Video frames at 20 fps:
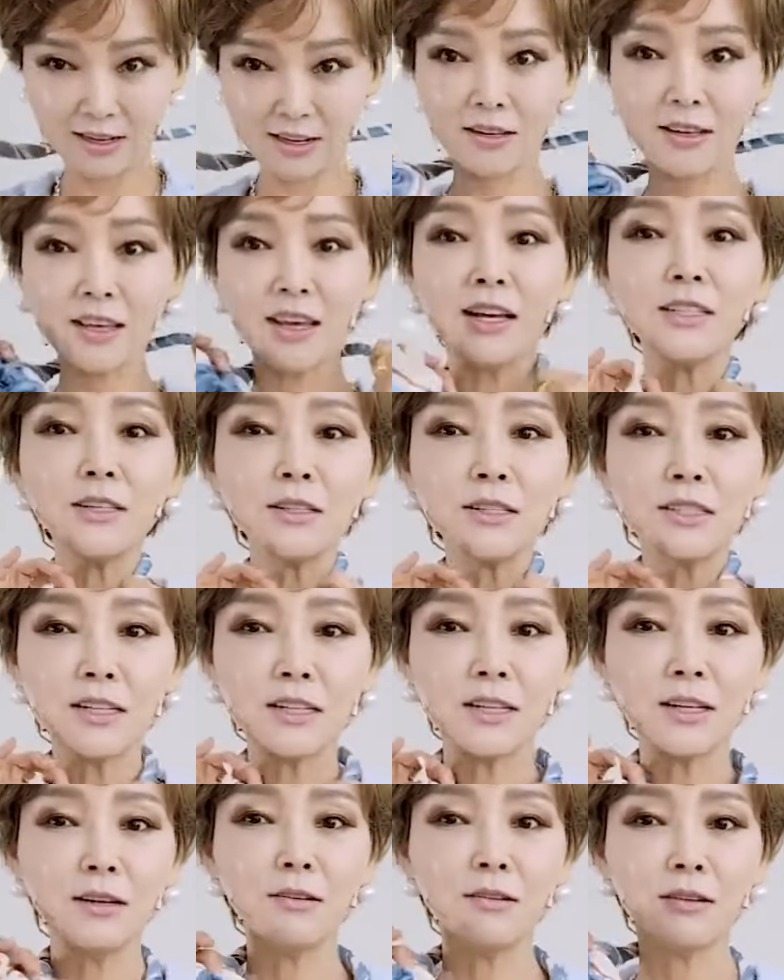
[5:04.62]
이렇게
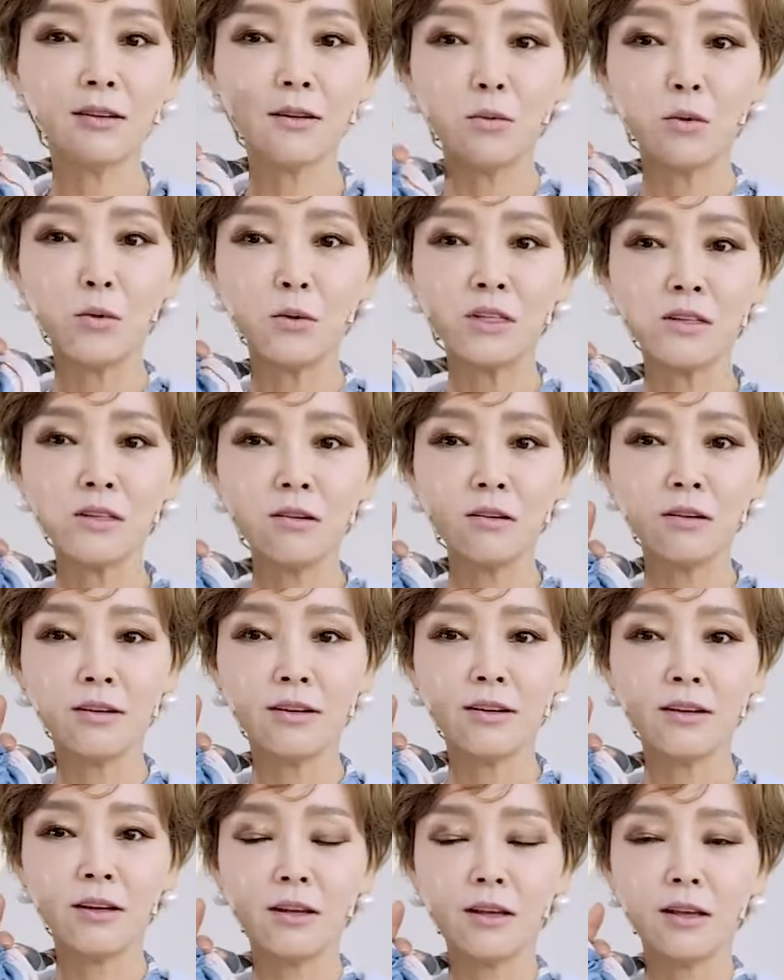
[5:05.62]
하셨잖아요. 그럼 여기서
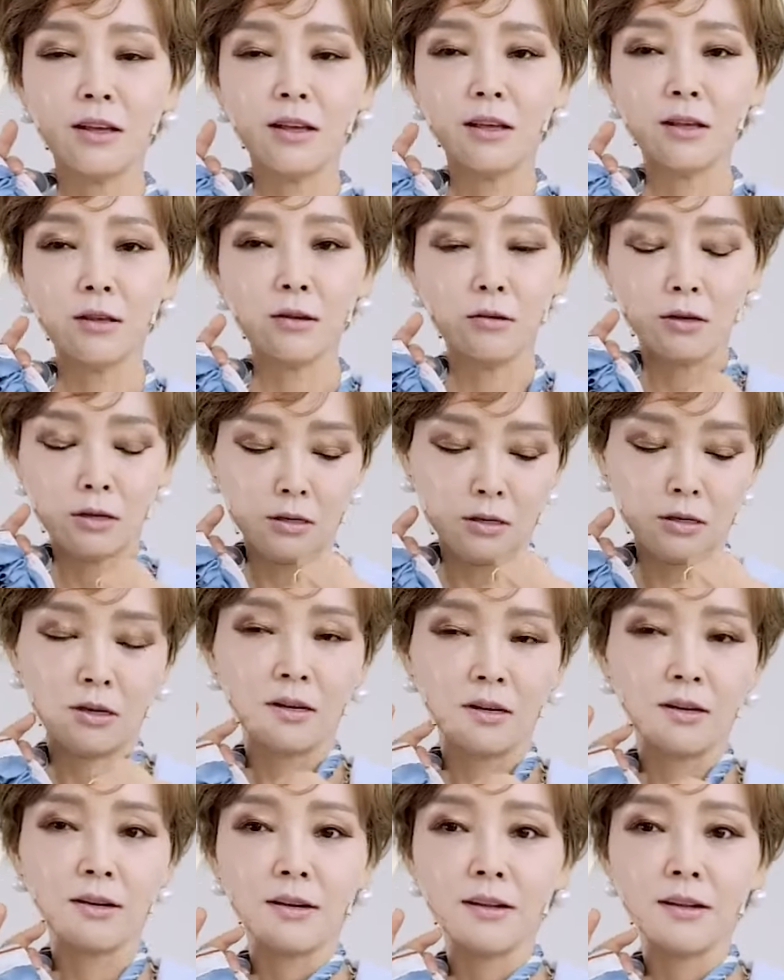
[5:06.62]
여기를,